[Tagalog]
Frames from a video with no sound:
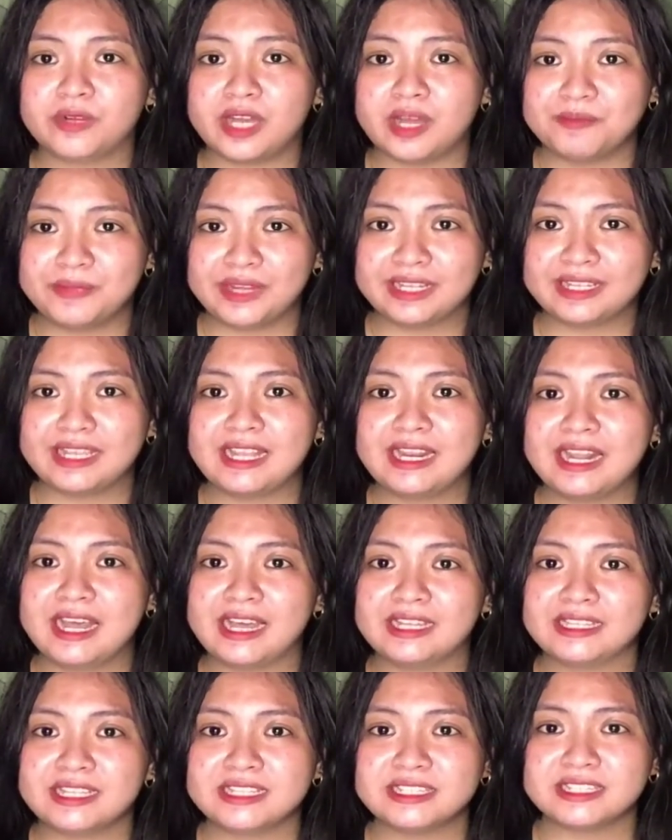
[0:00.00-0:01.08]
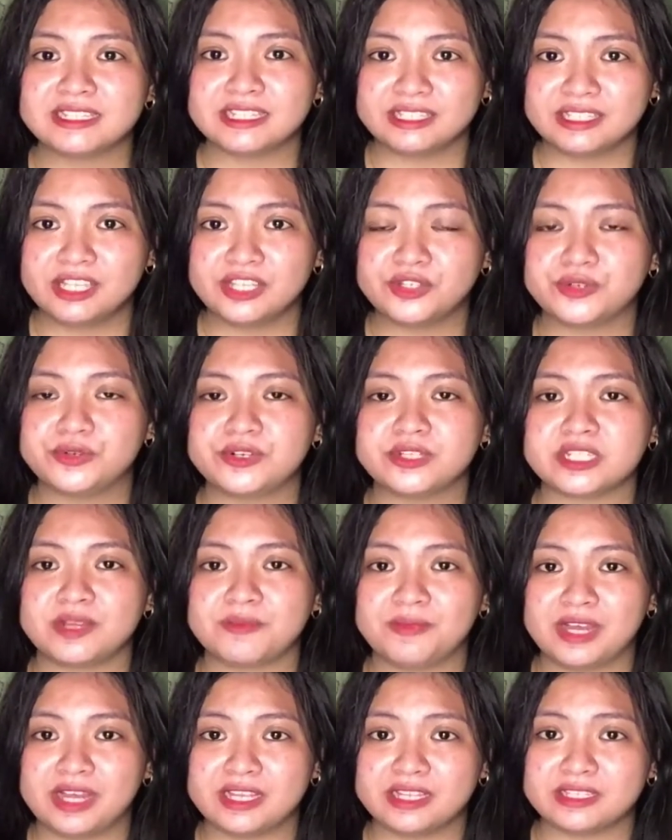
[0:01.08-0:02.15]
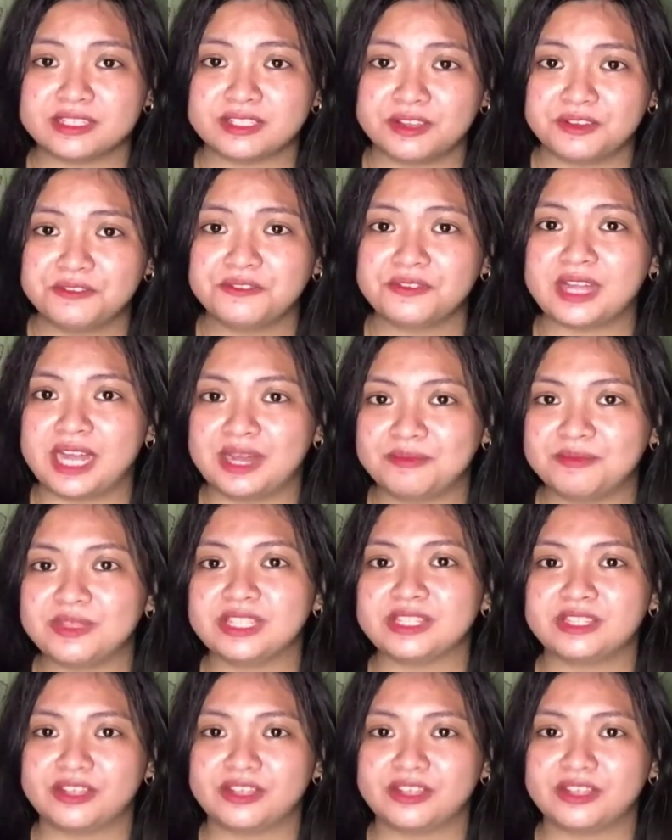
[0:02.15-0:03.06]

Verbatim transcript: kapag kailangan ng signature sa mga soft copy